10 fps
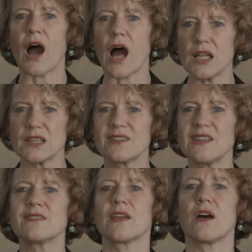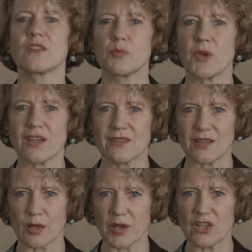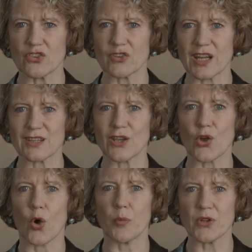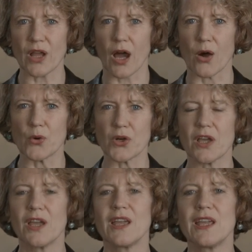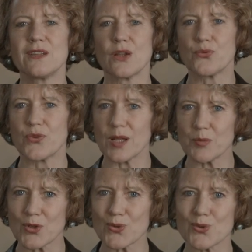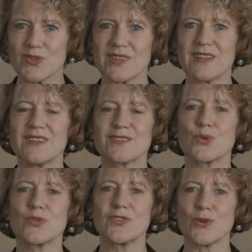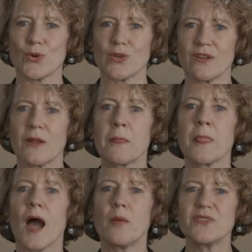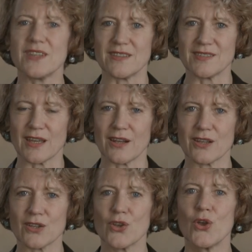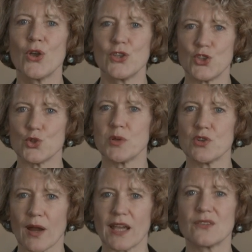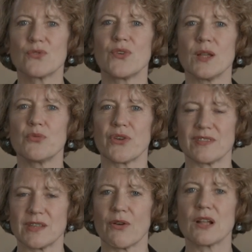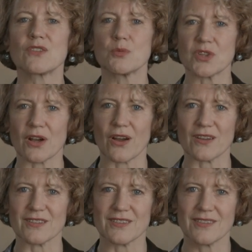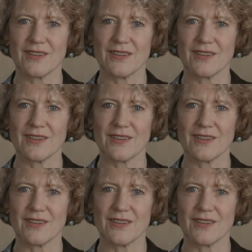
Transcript: All diese Aspekte der Menschenrechte kommen auch in den Filmen und den Diskussionen am diesjährigen Human Rights Film Festival zum Tragen.